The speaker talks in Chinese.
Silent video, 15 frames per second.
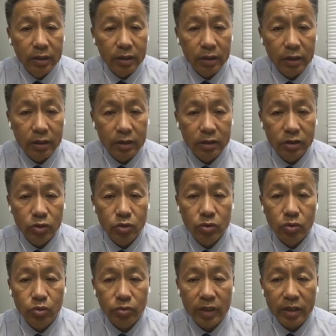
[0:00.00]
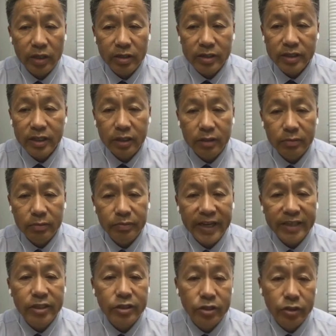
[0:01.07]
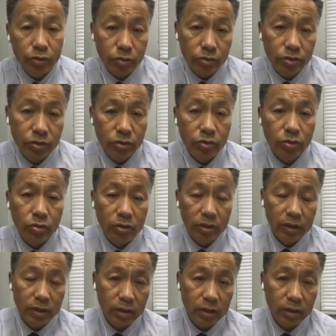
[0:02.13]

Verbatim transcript: 呃，主要的这个 message 就是就是说呢，